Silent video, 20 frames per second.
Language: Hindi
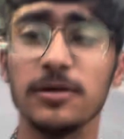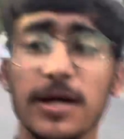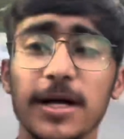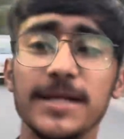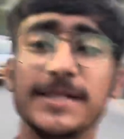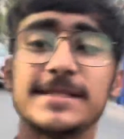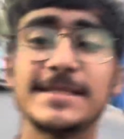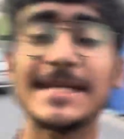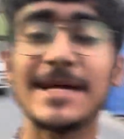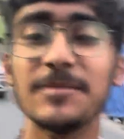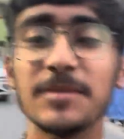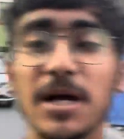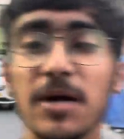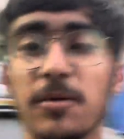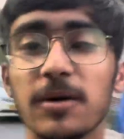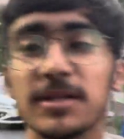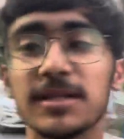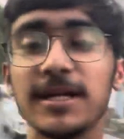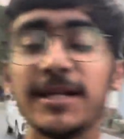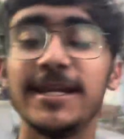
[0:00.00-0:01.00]
गाइस शाम का
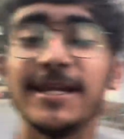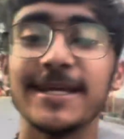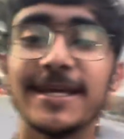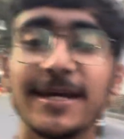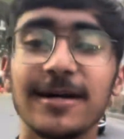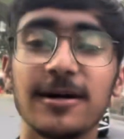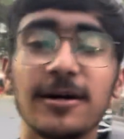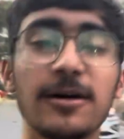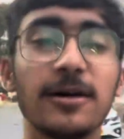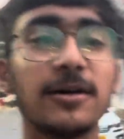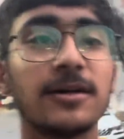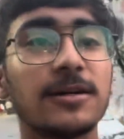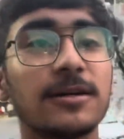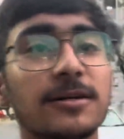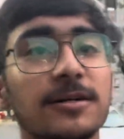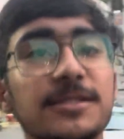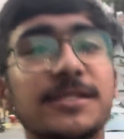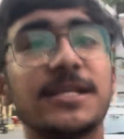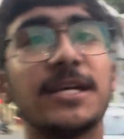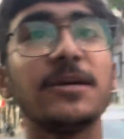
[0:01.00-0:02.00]
वक्त है ठीक है
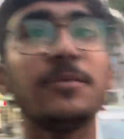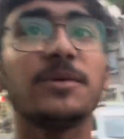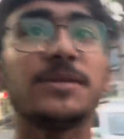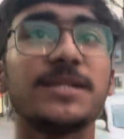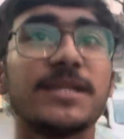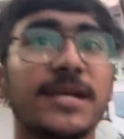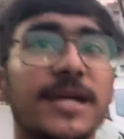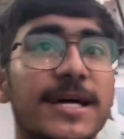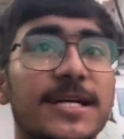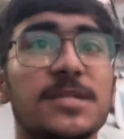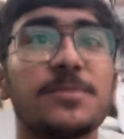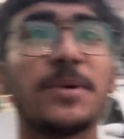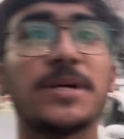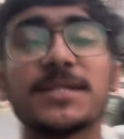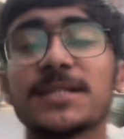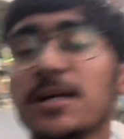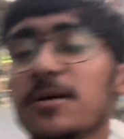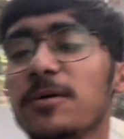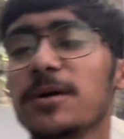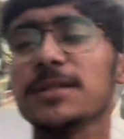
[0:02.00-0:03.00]
और छः बजे के
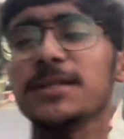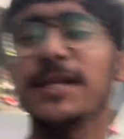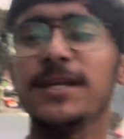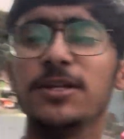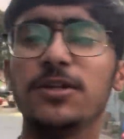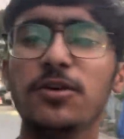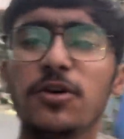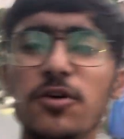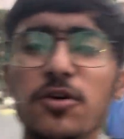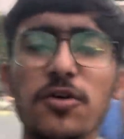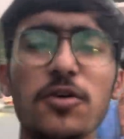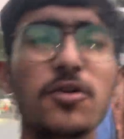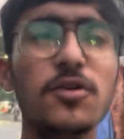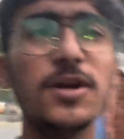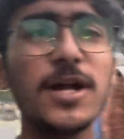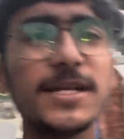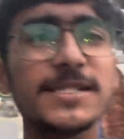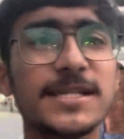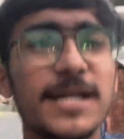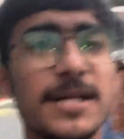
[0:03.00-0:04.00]
आसपास का वक्त है
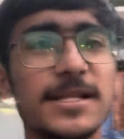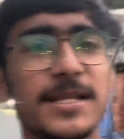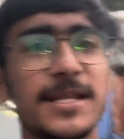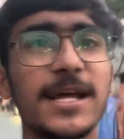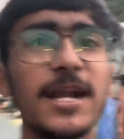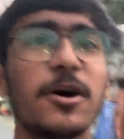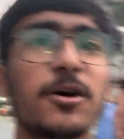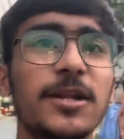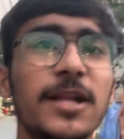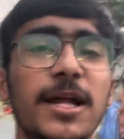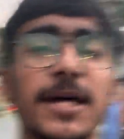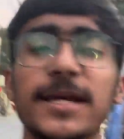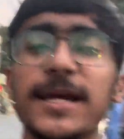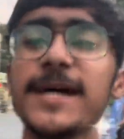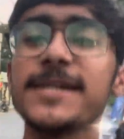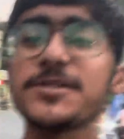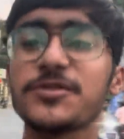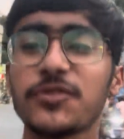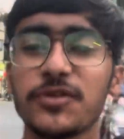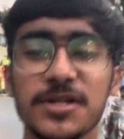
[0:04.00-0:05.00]
थोड़ा सा अंधेरा होने लग गया
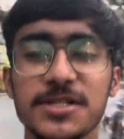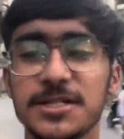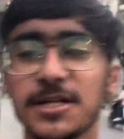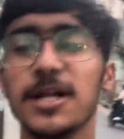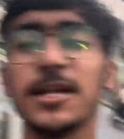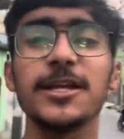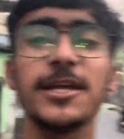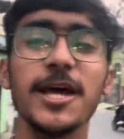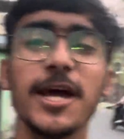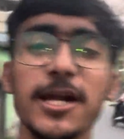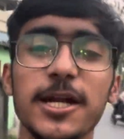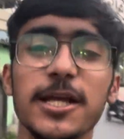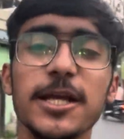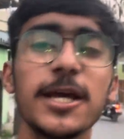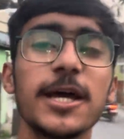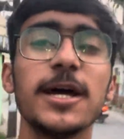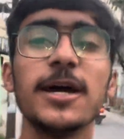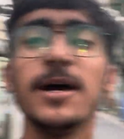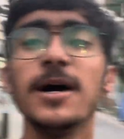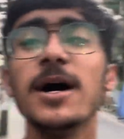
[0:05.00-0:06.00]
है सूरज ढल गया है ठीक
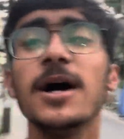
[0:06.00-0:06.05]
है